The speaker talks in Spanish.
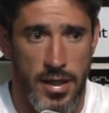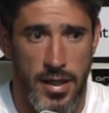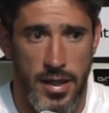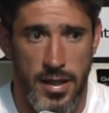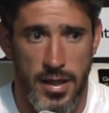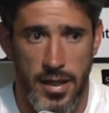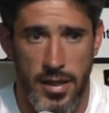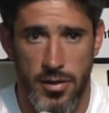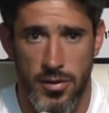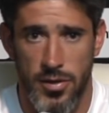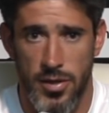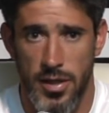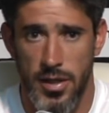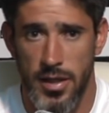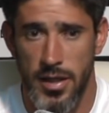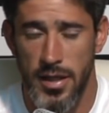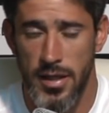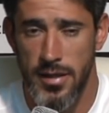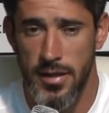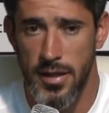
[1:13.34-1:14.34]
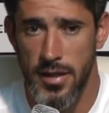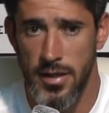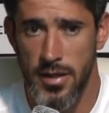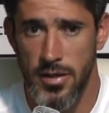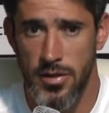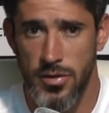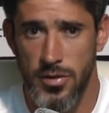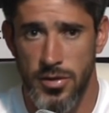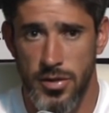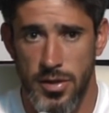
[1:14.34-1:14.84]
a cargo el,
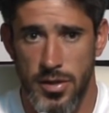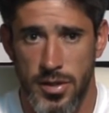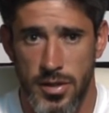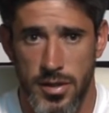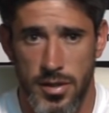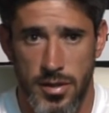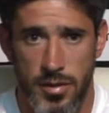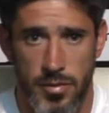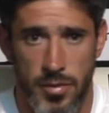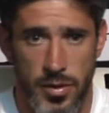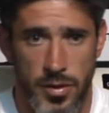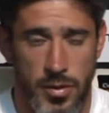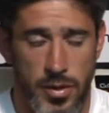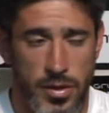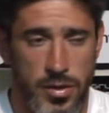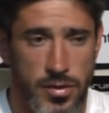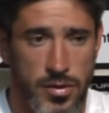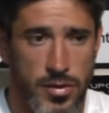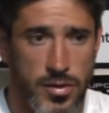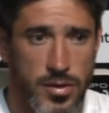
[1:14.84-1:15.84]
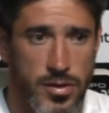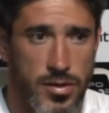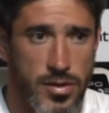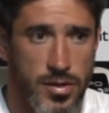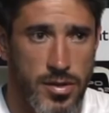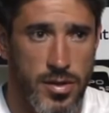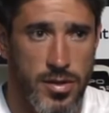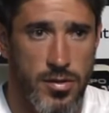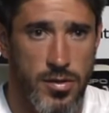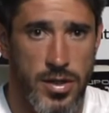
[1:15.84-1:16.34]
técnico, y, pero bueno, estoy,
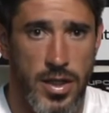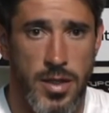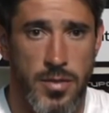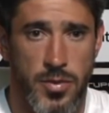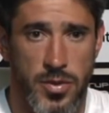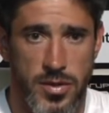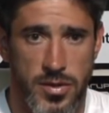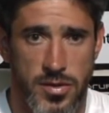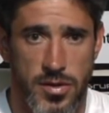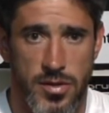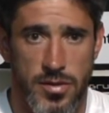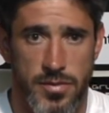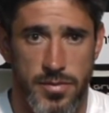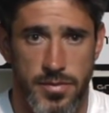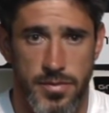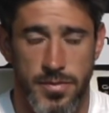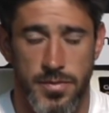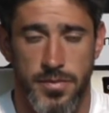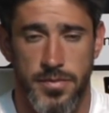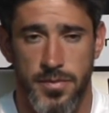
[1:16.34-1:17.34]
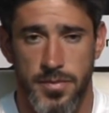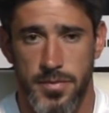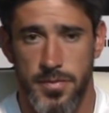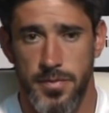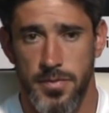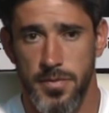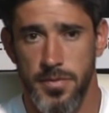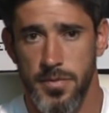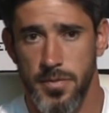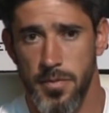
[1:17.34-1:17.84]
estoy a disposición.
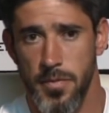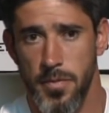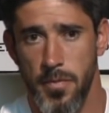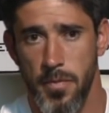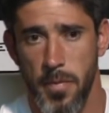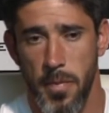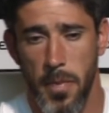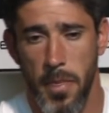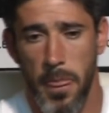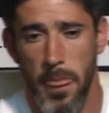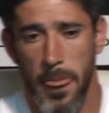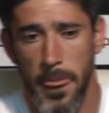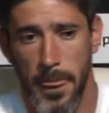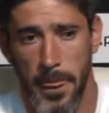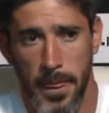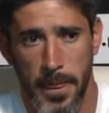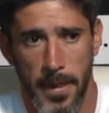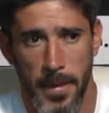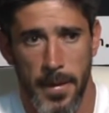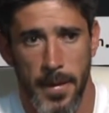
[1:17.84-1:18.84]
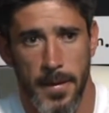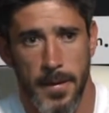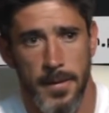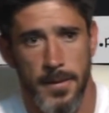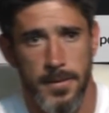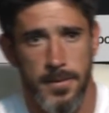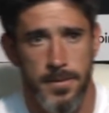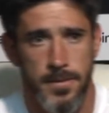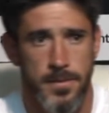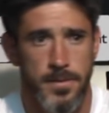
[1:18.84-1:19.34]
Pablo,
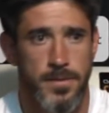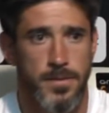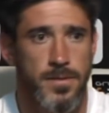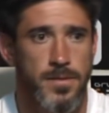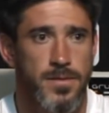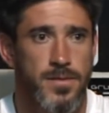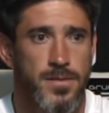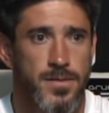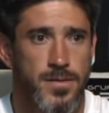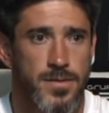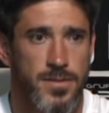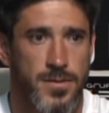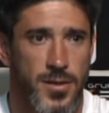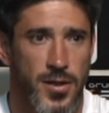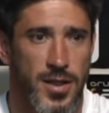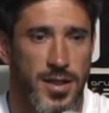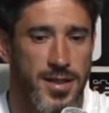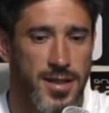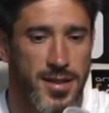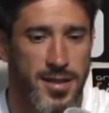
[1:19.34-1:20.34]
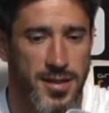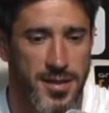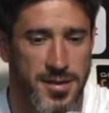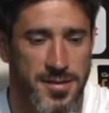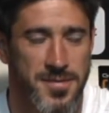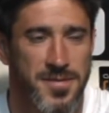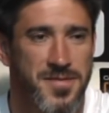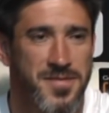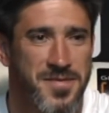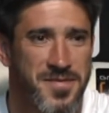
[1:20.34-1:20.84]
buenas tardes.
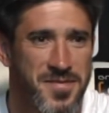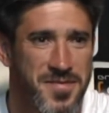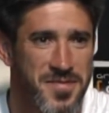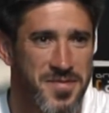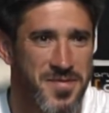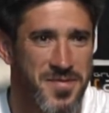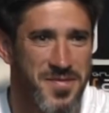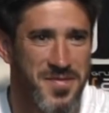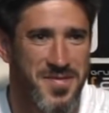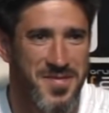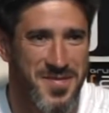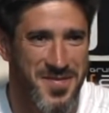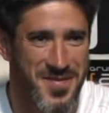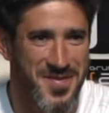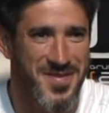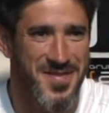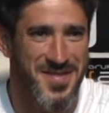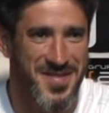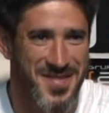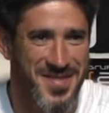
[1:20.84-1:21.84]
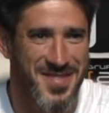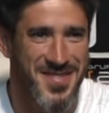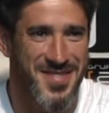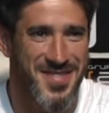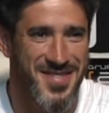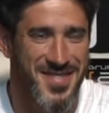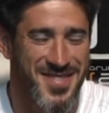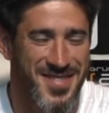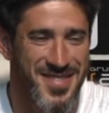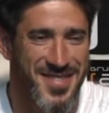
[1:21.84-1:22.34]
tanto tiempo, ¿cómo estás?
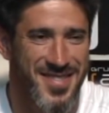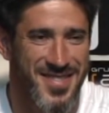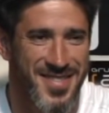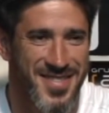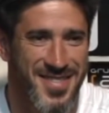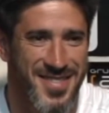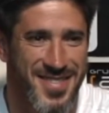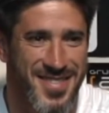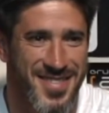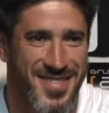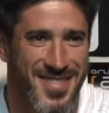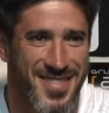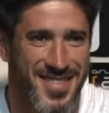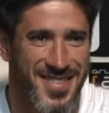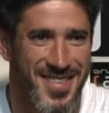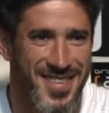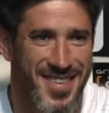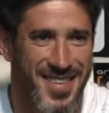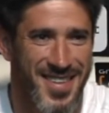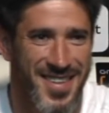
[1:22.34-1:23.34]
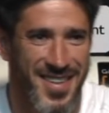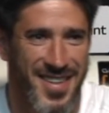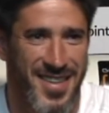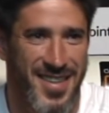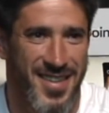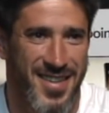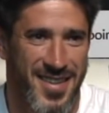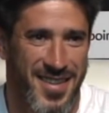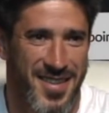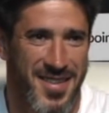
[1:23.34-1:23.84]
Hay, hay, más
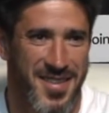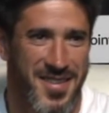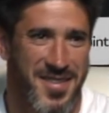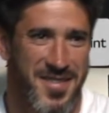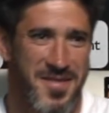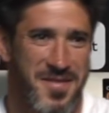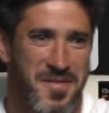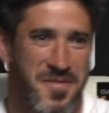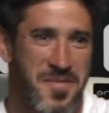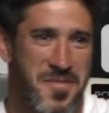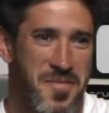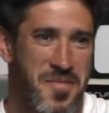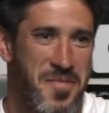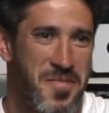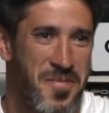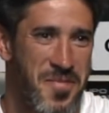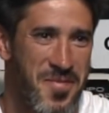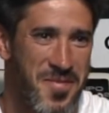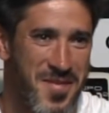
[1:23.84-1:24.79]
canas en esa barba, ¿eh?